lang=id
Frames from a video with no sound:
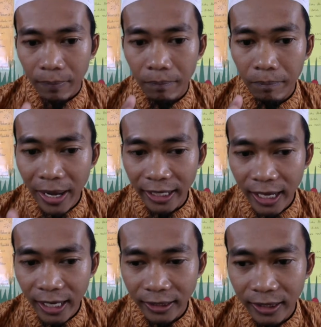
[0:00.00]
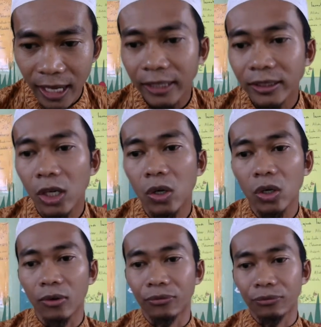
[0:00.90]
mak'at, atau
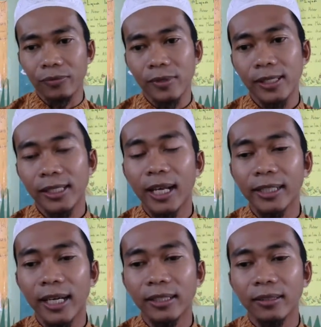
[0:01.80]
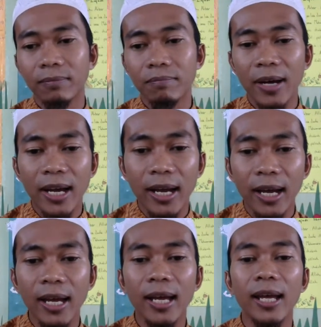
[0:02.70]
rof? silakan.
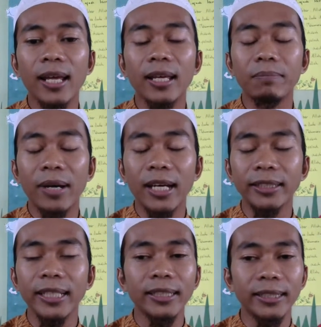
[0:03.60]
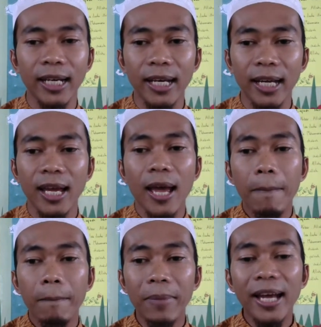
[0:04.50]
Maha matilka
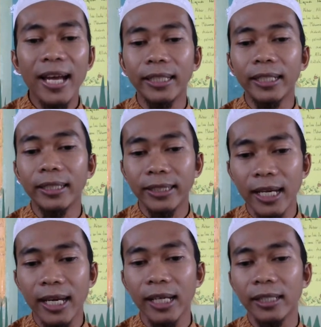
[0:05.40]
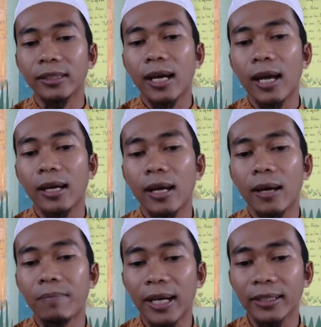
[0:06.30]
matilka
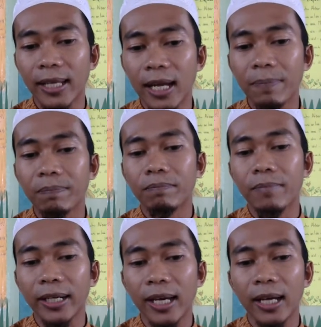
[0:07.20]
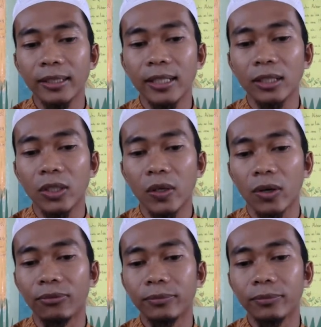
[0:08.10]
maktab makat atau roh